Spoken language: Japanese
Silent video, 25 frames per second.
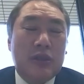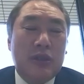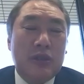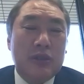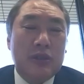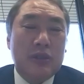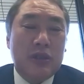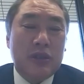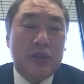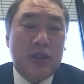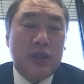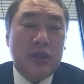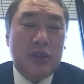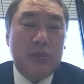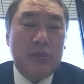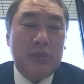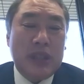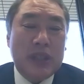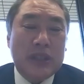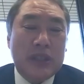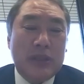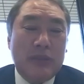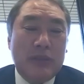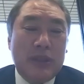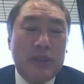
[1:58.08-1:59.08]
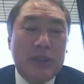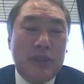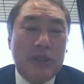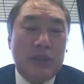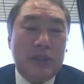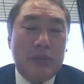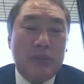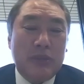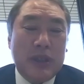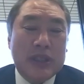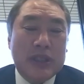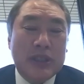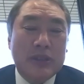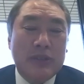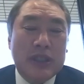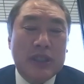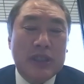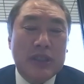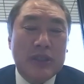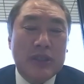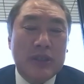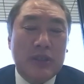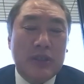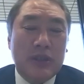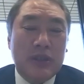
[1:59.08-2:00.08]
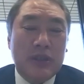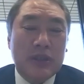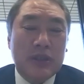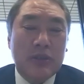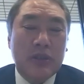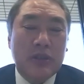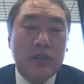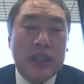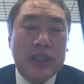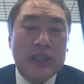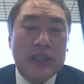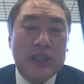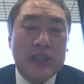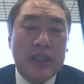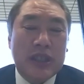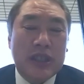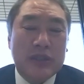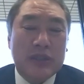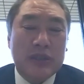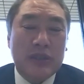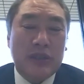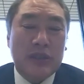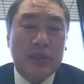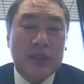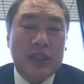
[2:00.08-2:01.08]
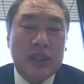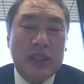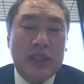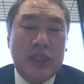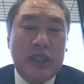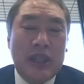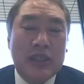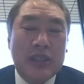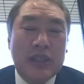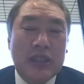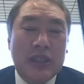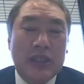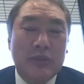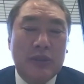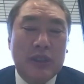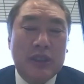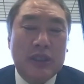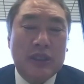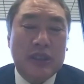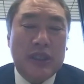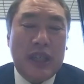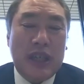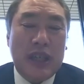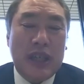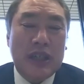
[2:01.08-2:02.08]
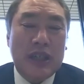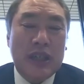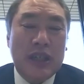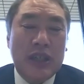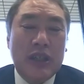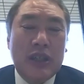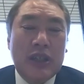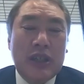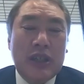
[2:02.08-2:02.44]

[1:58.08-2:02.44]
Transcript: 今後の皆様のますますのご活躍を記念いたしまして、